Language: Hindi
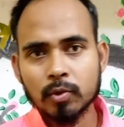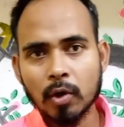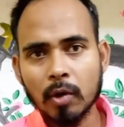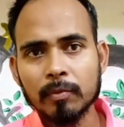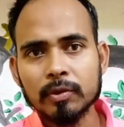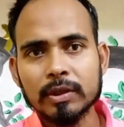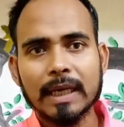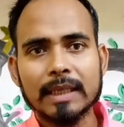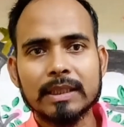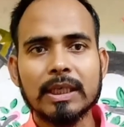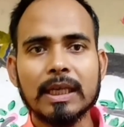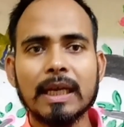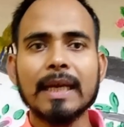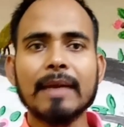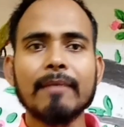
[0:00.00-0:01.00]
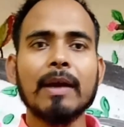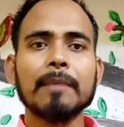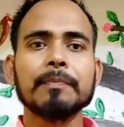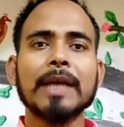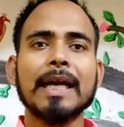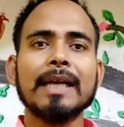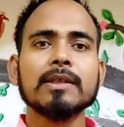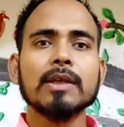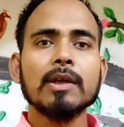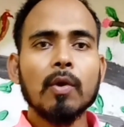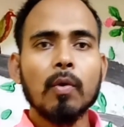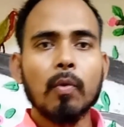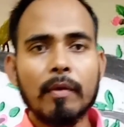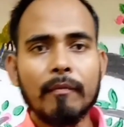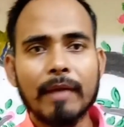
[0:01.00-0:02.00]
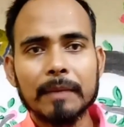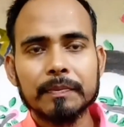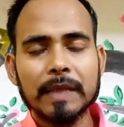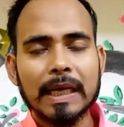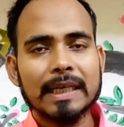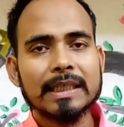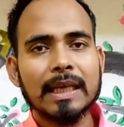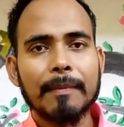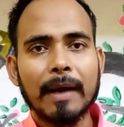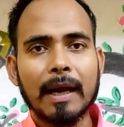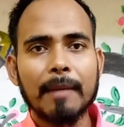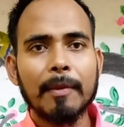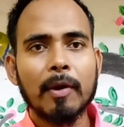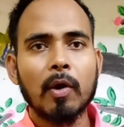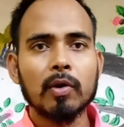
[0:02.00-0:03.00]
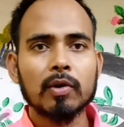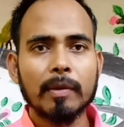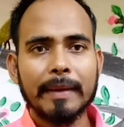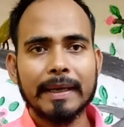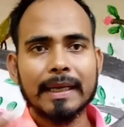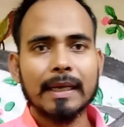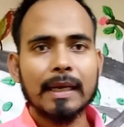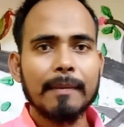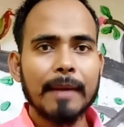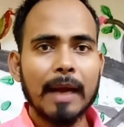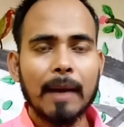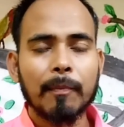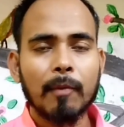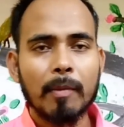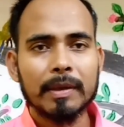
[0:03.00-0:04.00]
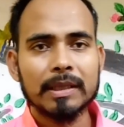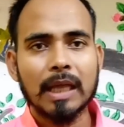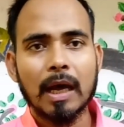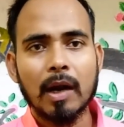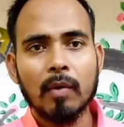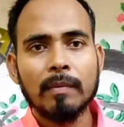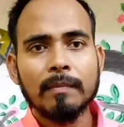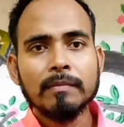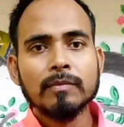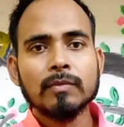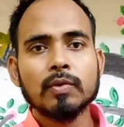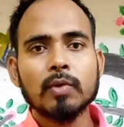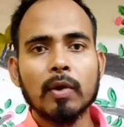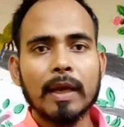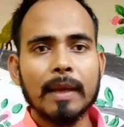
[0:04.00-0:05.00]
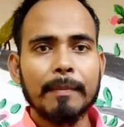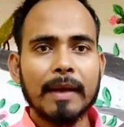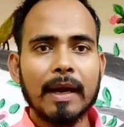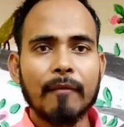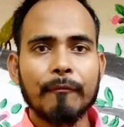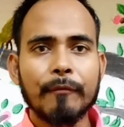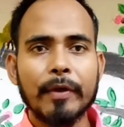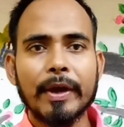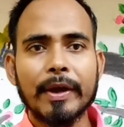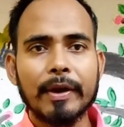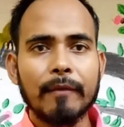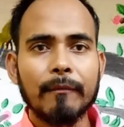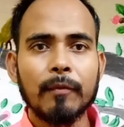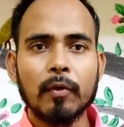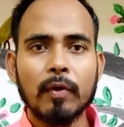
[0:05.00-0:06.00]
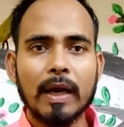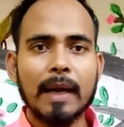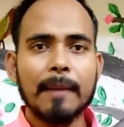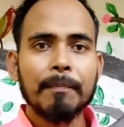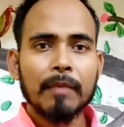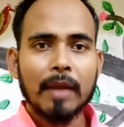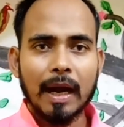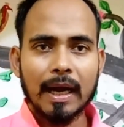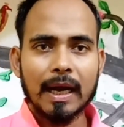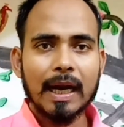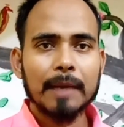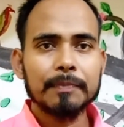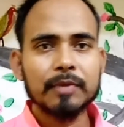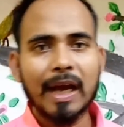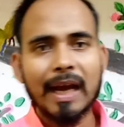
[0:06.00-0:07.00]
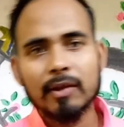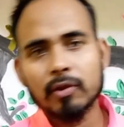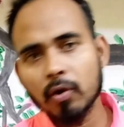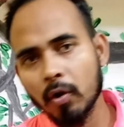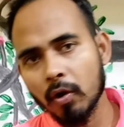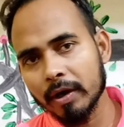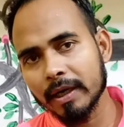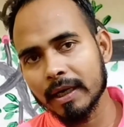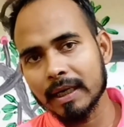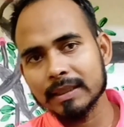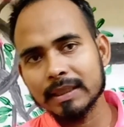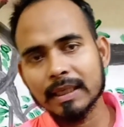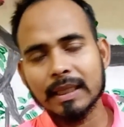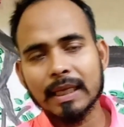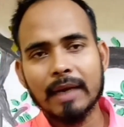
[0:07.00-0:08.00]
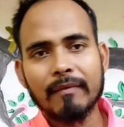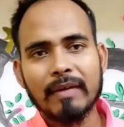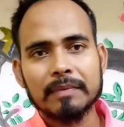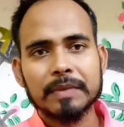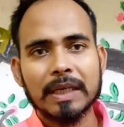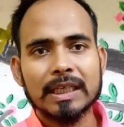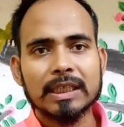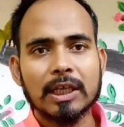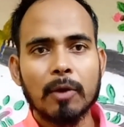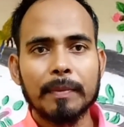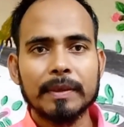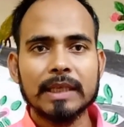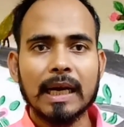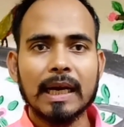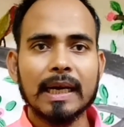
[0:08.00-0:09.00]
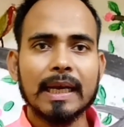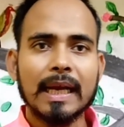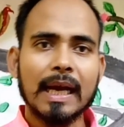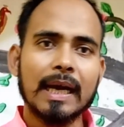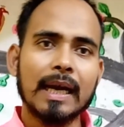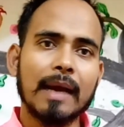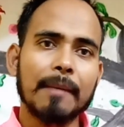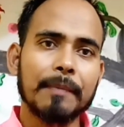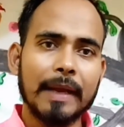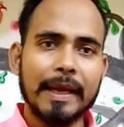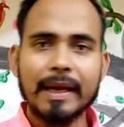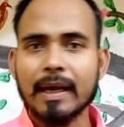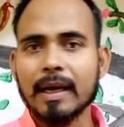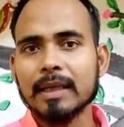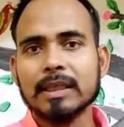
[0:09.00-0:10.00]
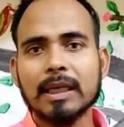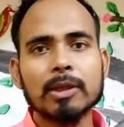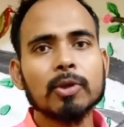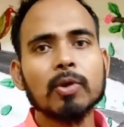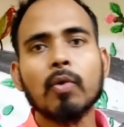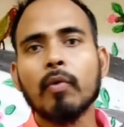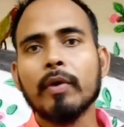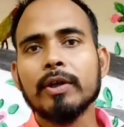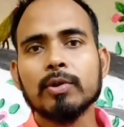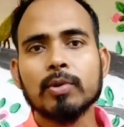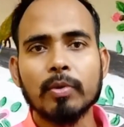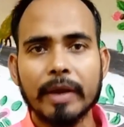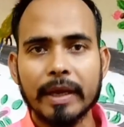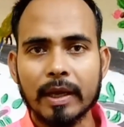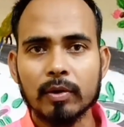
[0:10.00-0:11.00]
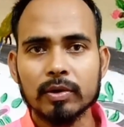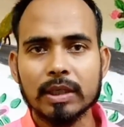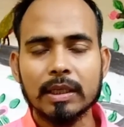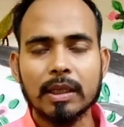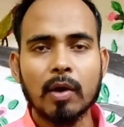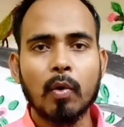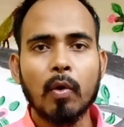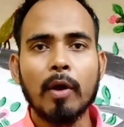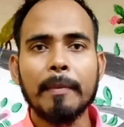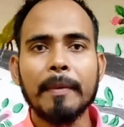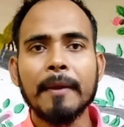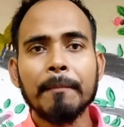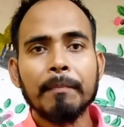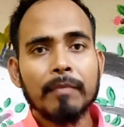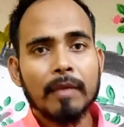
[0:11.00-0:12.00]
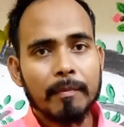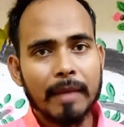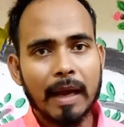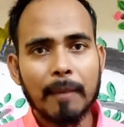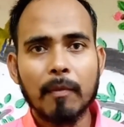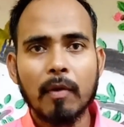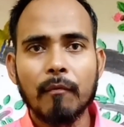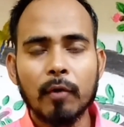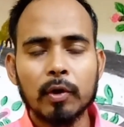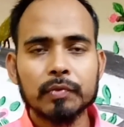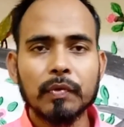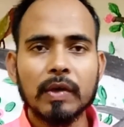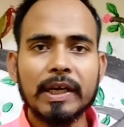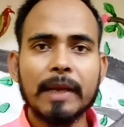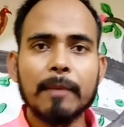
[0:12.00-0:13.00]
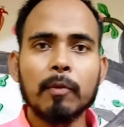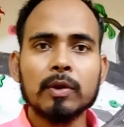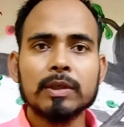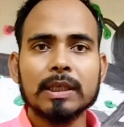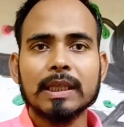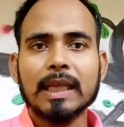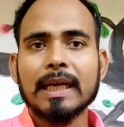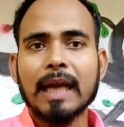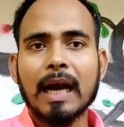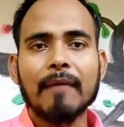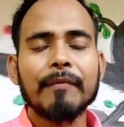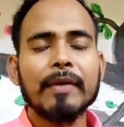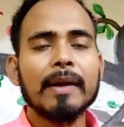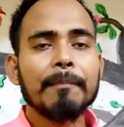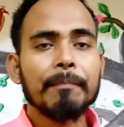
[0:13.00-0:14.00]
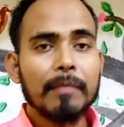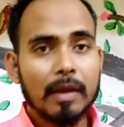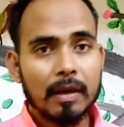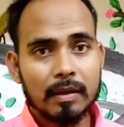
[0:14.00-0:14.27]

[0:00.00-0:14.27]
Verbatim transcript: जो मुझे अच्छी लगी वेबसाइट्स उन वेबसाइट्स के बारे में ऑटोमेटिकली मैं आपको बता रहा हूँ जो कि मेरा फेयर रिव्यू है अगर आप चाहें तो इन कर सकते हैं इन वेबसाइट्स के ऊपर जा करके अगर आप नहीं करना चाहते तो कोई इशू नहीं है उसके अंदर कोई भी मैं आपको फोर्सफुली नहीं बोल सकता या फिर